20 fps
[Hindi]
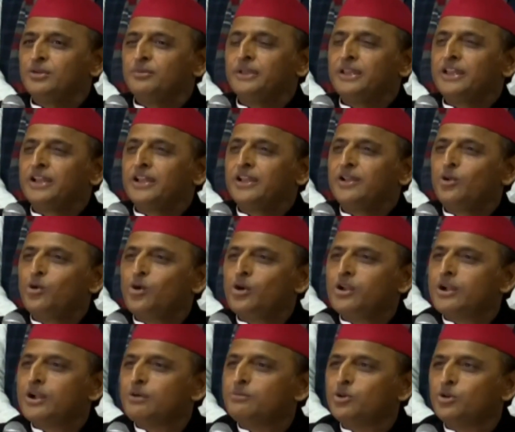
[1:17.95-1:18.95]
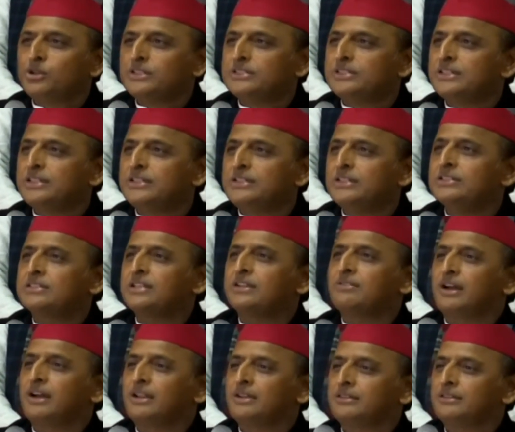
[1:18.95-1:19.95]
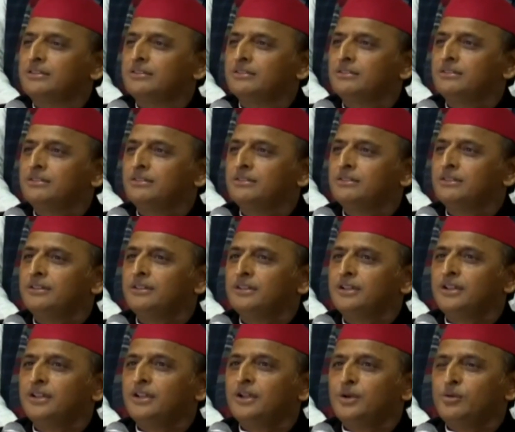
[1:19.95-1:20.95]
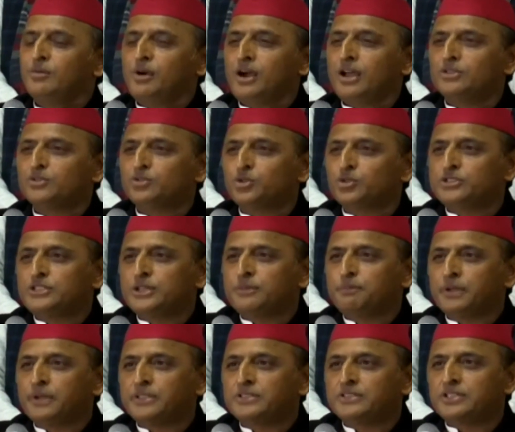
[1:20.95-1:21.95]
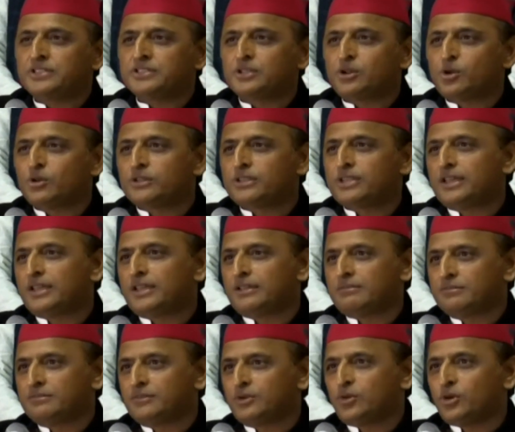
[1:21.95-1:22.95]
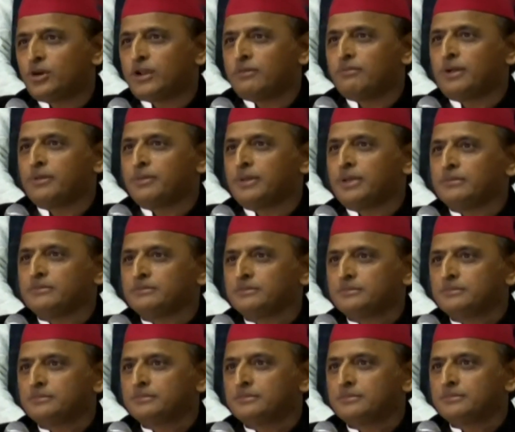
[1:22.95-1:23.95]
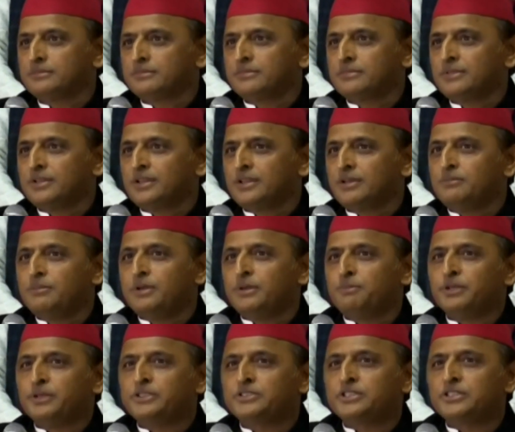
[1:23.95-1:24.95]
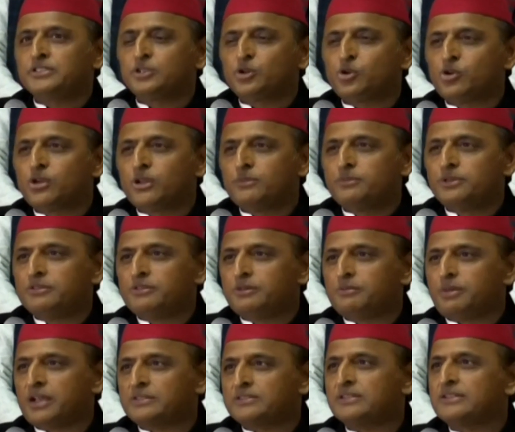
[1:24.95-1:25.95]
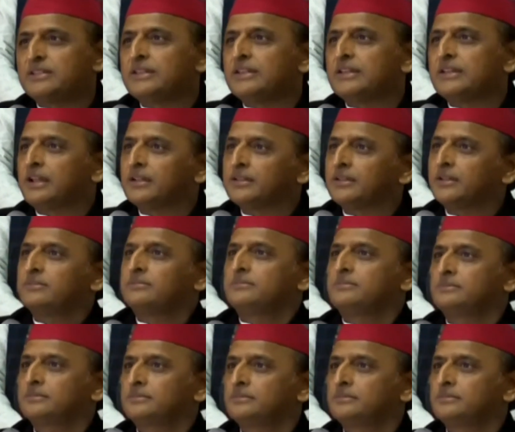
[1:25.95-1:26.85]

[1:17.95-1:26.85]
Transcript: तो मैंने कहा लोग कम होने से नहीं है सवाल वहां सोचिए 25 लोग थे कोडरमा में मैं 25 लोगों के बीच में भाषण देने गया था